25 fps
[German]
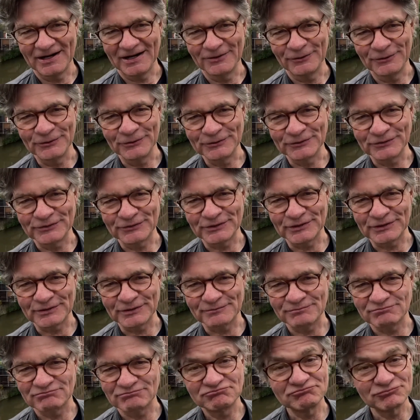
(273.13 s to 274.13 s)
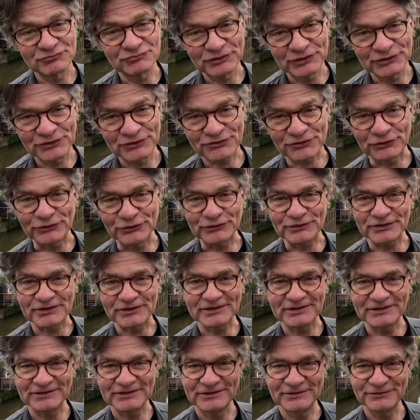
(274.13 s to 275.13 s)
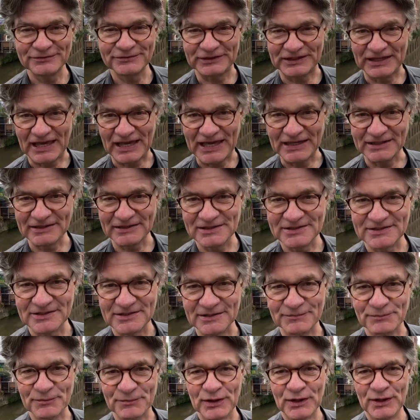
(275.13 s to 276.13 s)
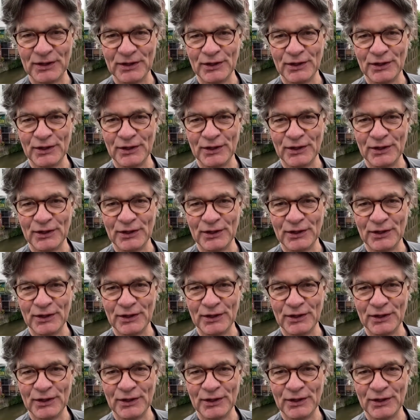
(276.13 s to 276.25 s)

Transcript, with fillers: und äh, schön für die Enkelchen.